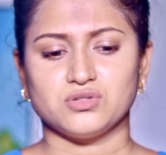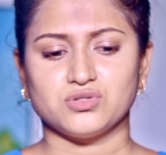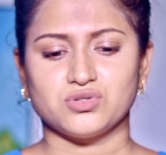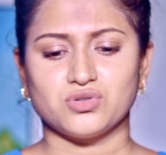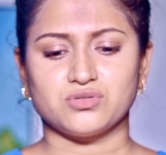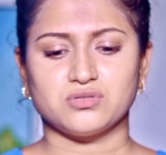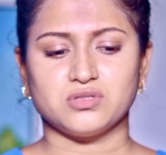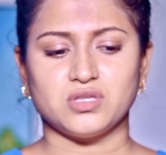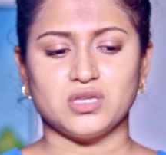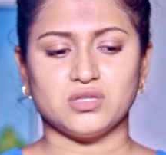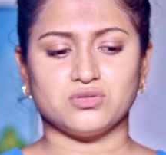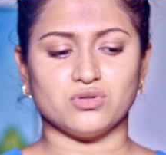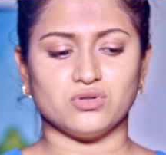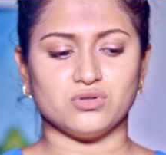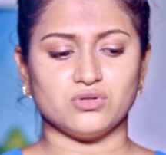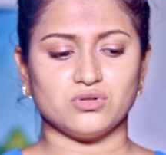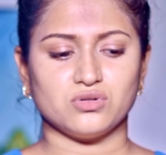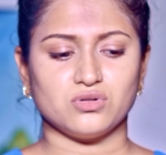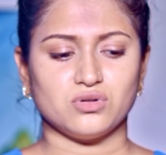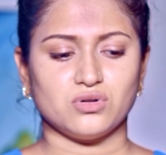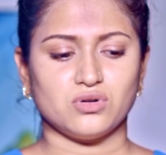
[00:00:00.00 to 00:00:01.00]
সত্যি তো
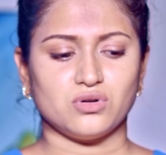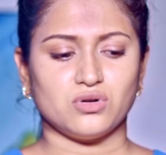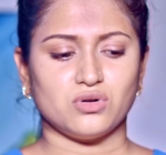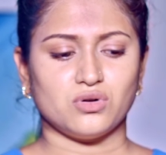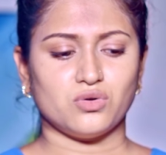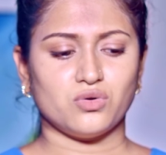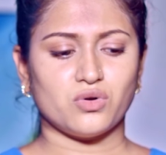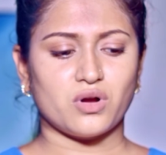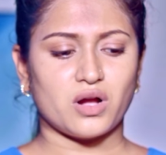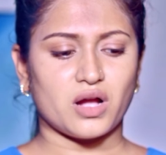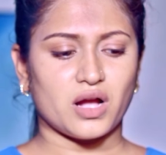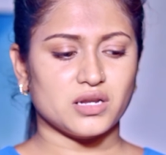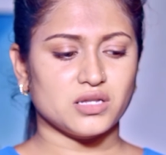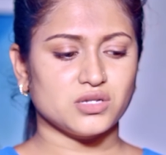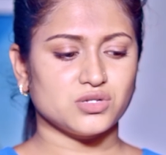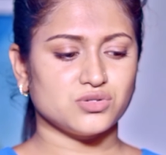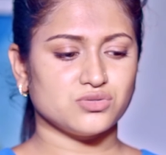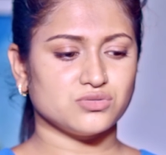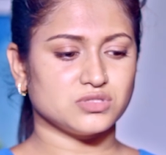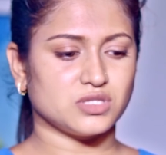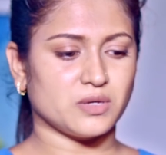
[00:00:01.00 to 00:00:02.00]
ও কানে
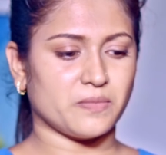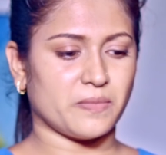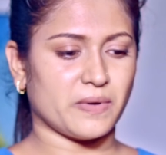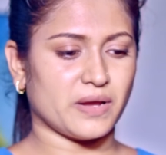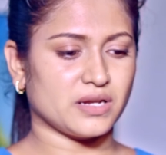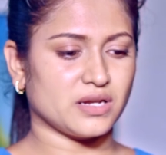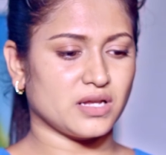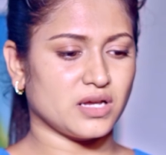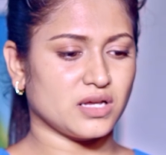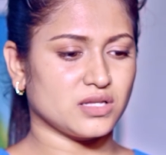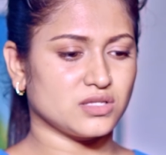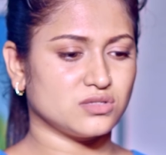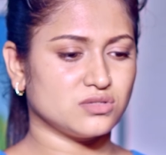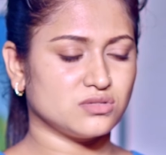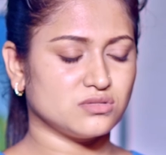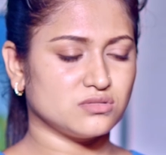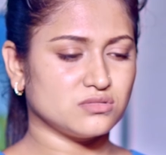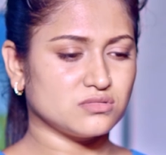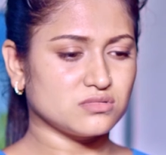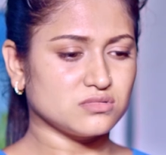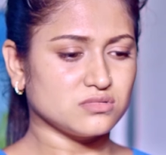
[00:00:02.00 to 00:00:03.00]
শুনতে পায় না
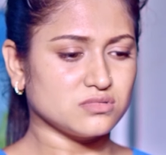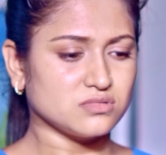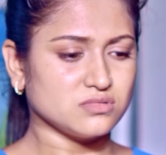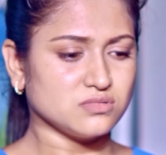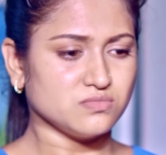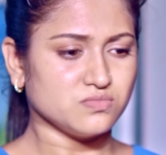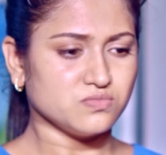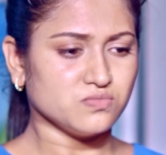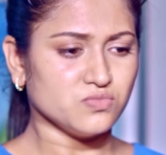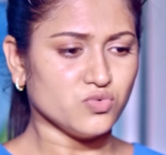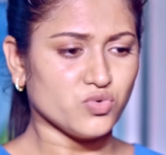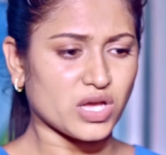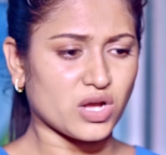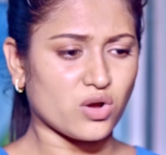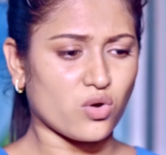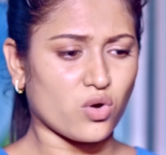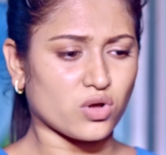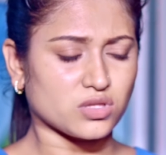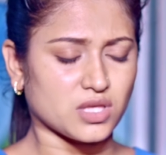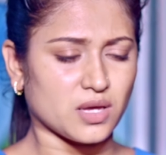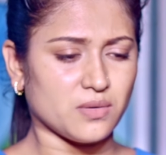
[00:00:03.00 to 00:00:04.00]
মুখে
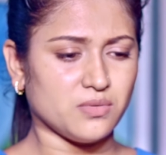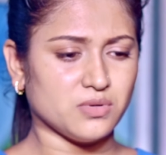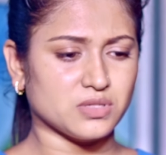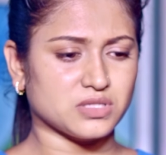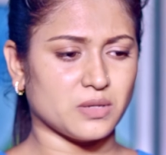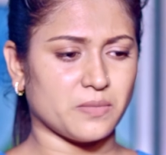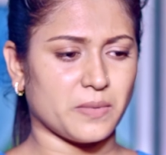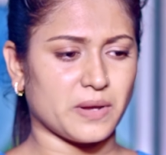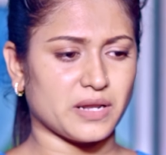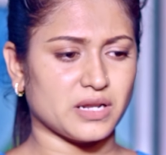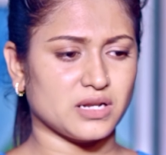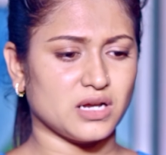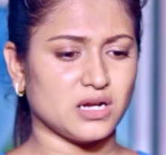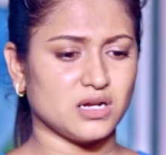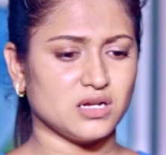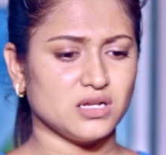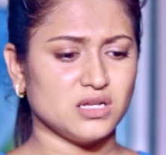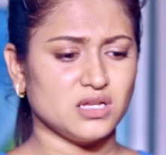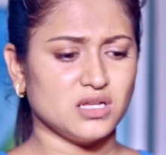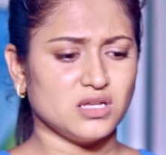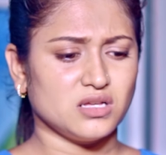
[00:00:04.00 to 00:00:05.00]
কথা বলতে পারে না
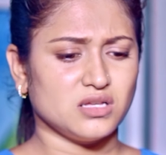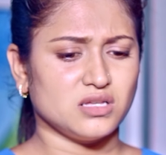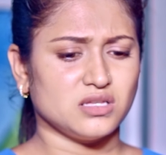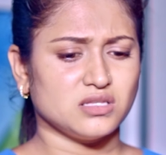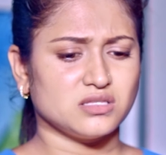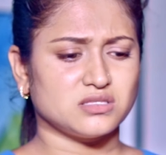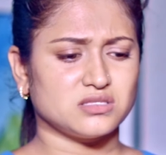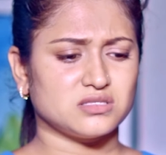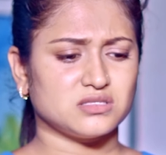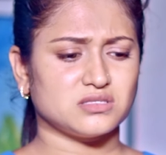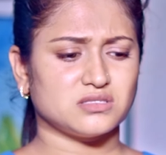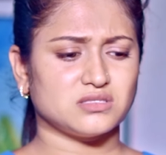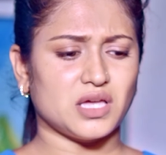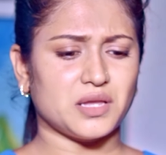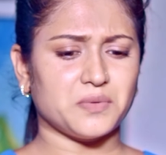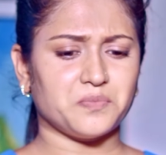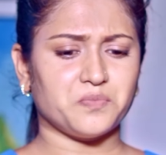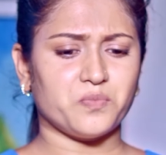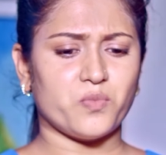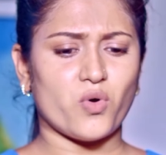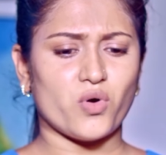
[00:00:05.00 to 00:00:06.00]

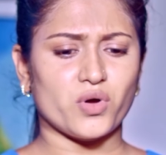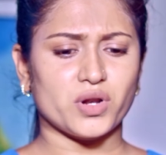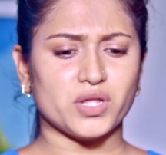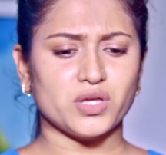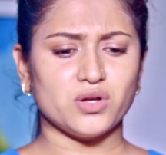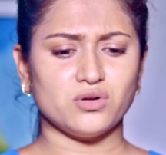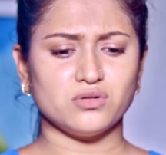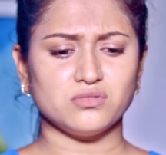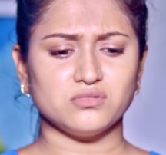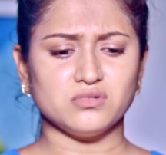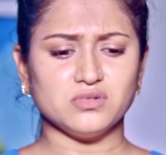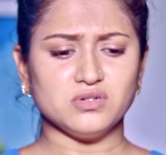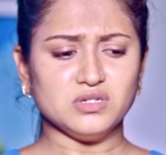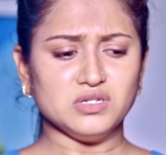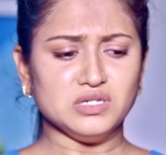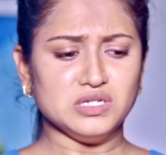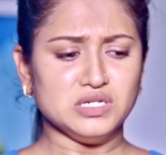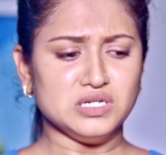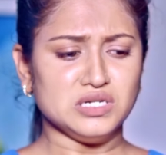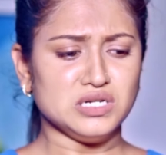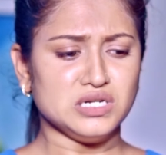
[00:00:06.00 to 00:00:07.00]
তারপরেও
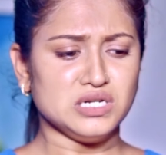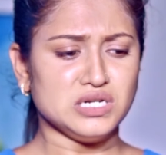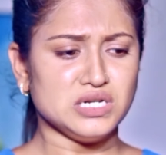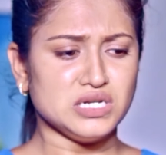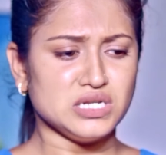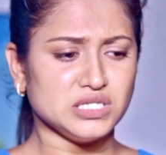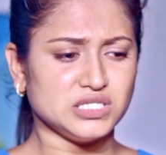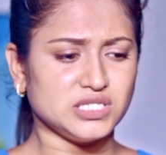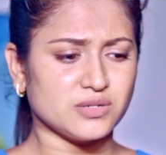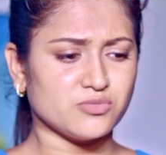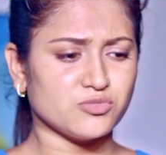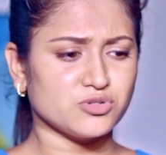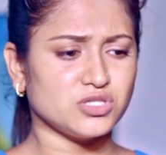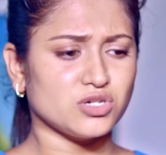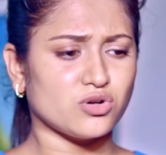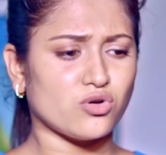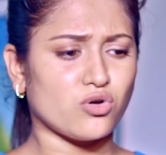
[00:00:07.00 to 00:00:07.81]
নিজের মধ্যে